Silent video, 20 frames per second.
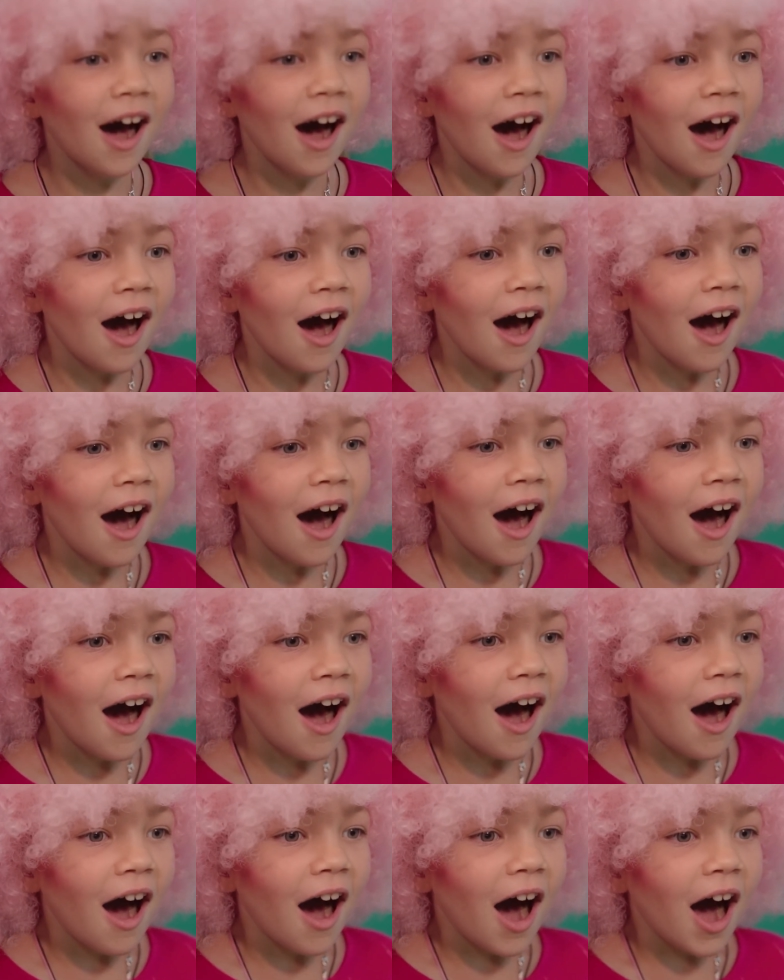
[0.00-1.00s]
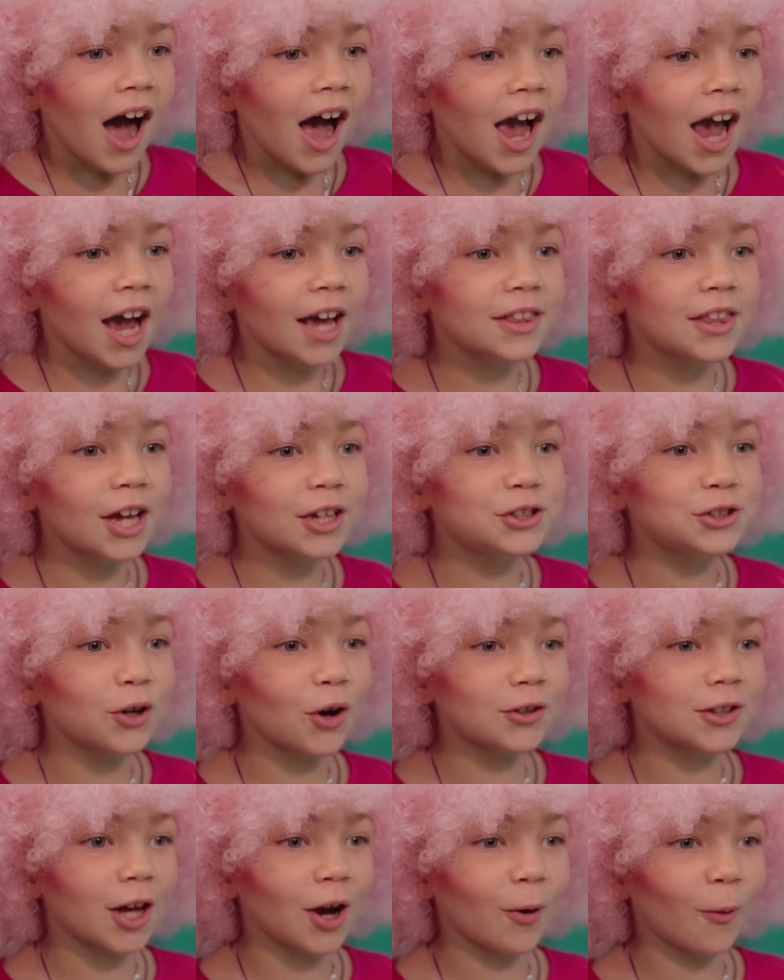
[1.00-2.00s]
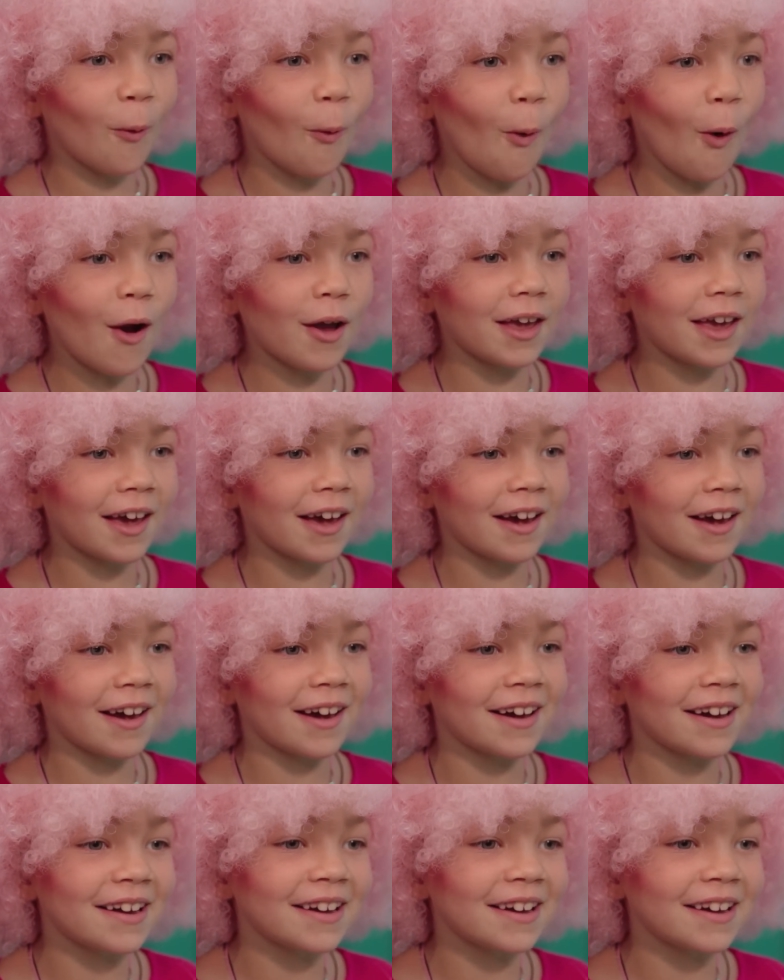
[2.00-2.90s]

Ah, wow, apa itu?